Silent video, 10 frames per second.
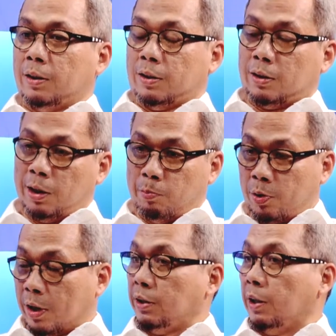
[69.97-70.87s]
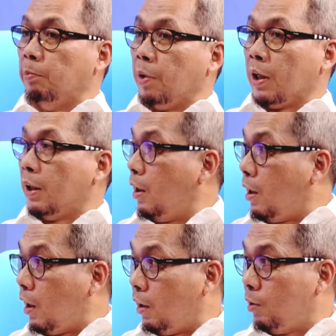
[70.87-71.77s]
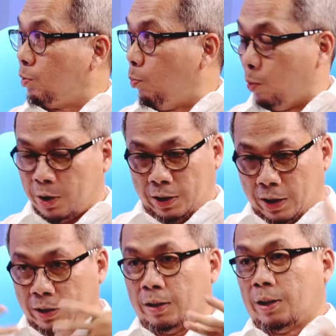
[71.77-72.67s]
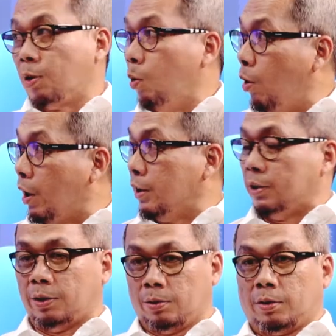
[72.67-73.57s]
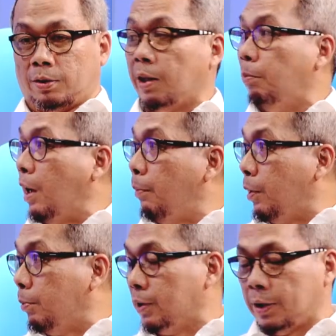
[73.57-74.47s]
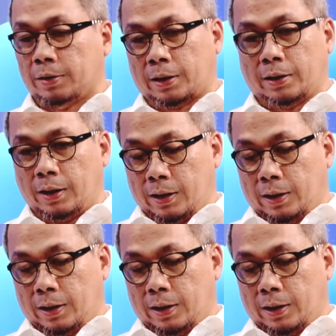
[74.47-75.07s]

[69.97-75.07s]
eh, demokrasi liberal dan lain-lain semua identitas keluar di situ tidak mengapa begitu kan.